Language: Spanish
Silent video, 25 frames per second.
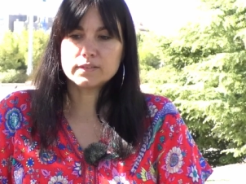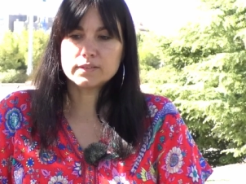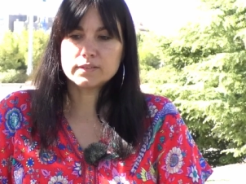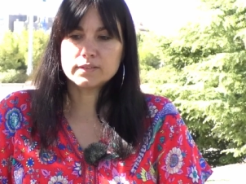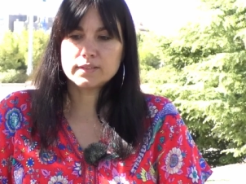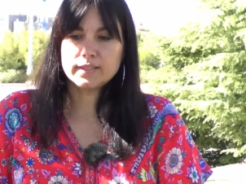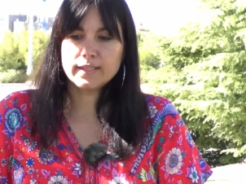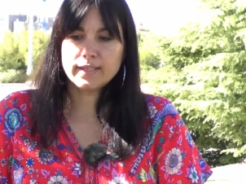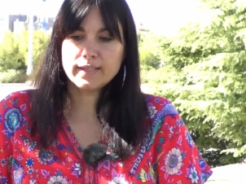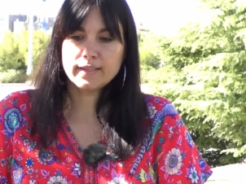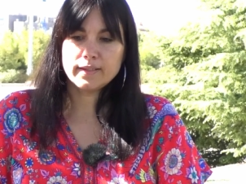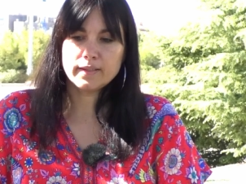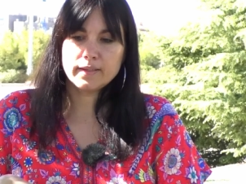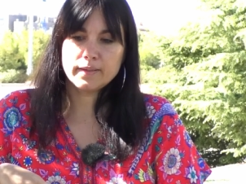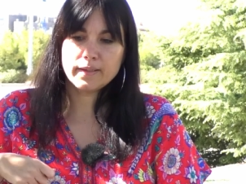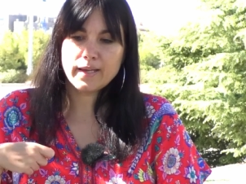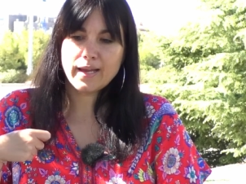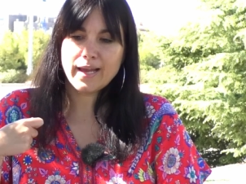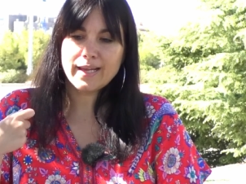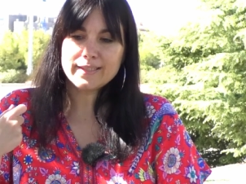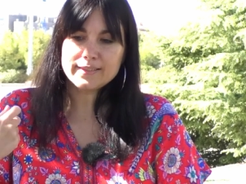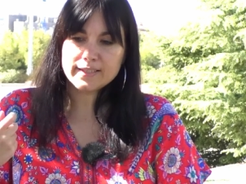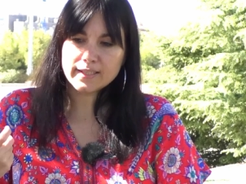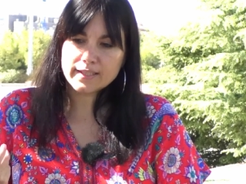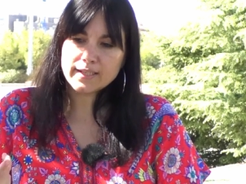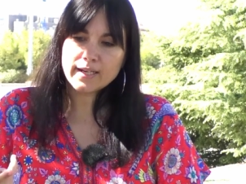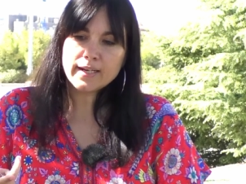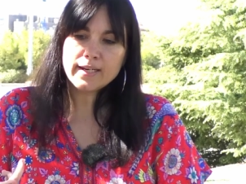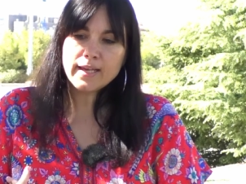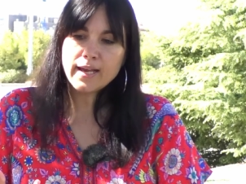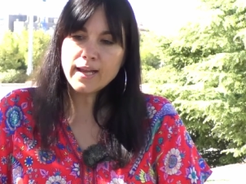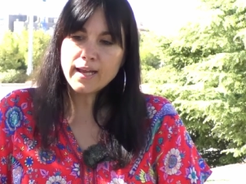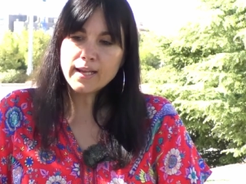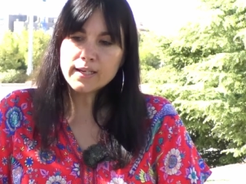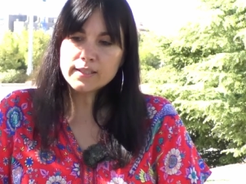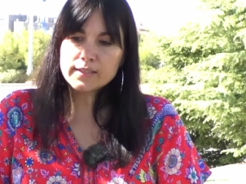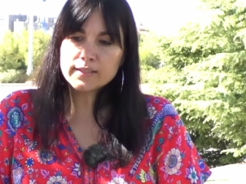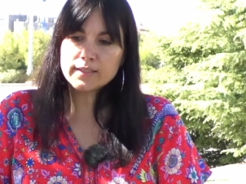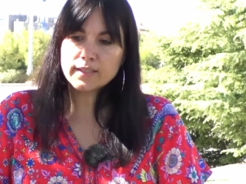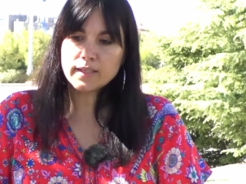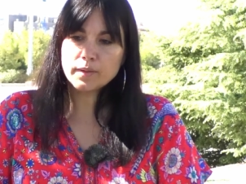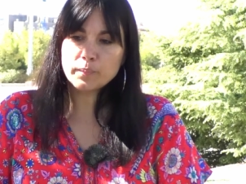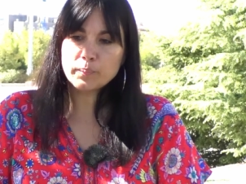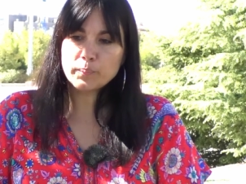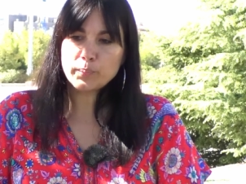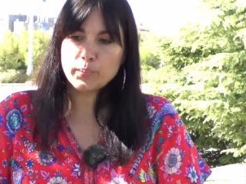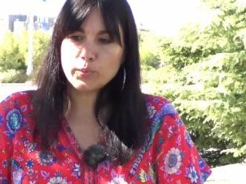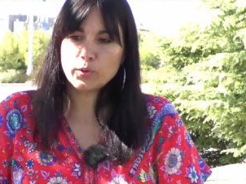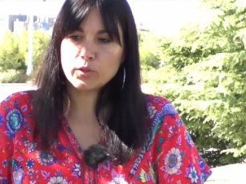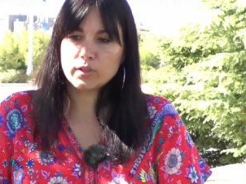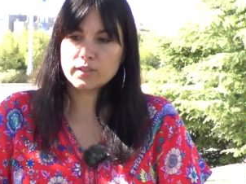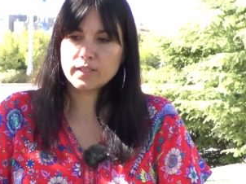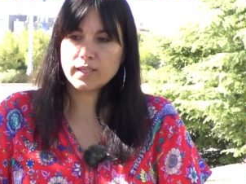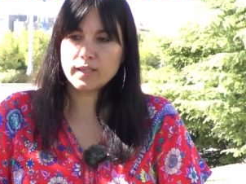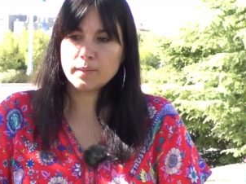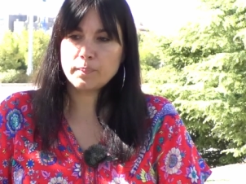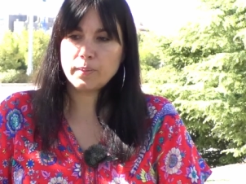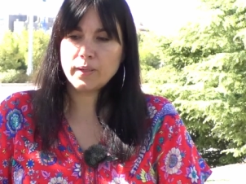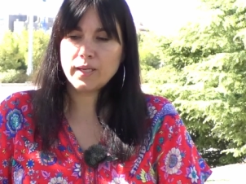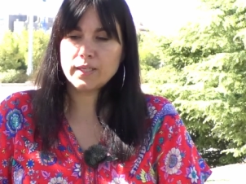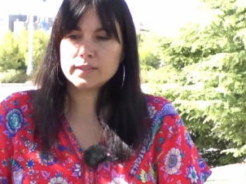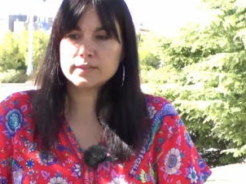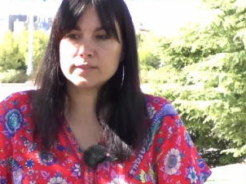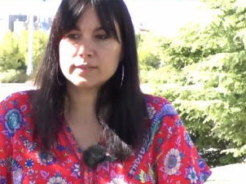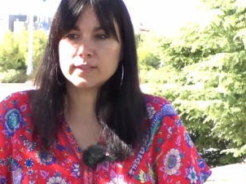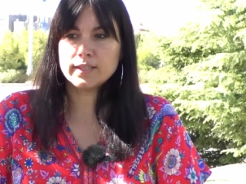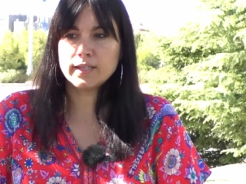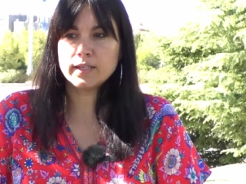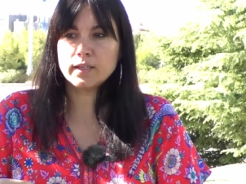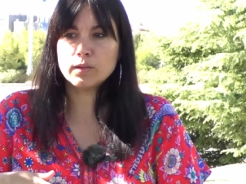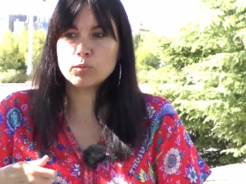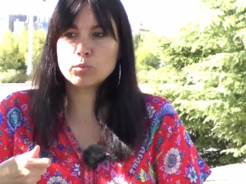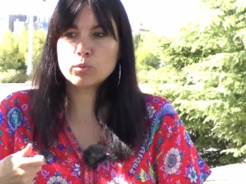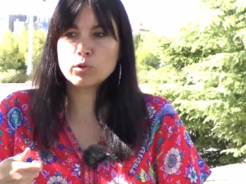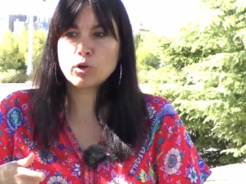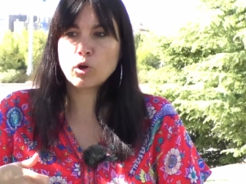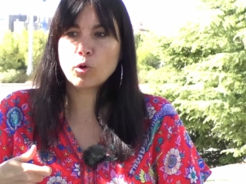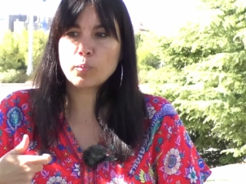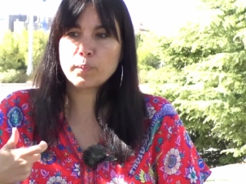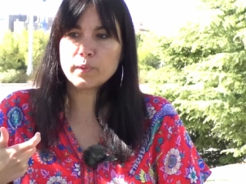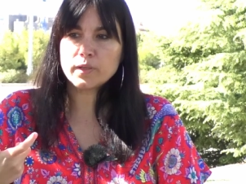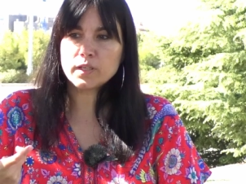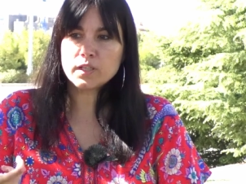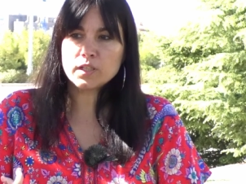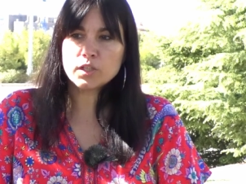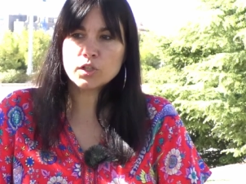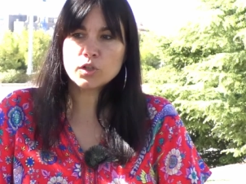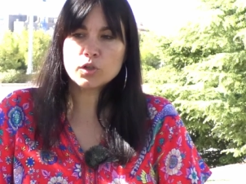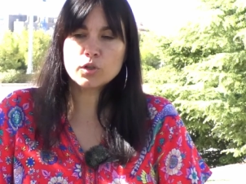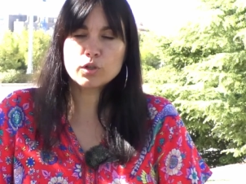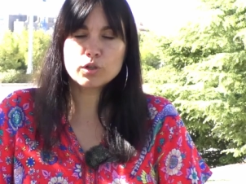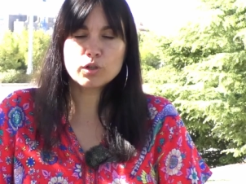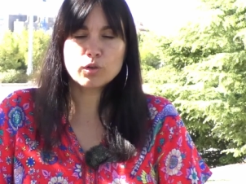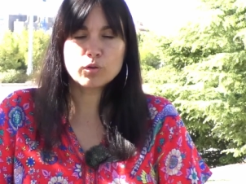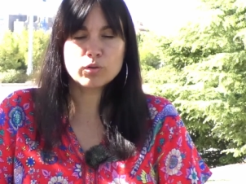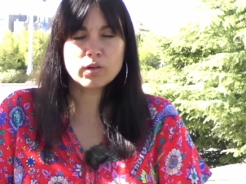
de atacar a alguien porque plantee una opinión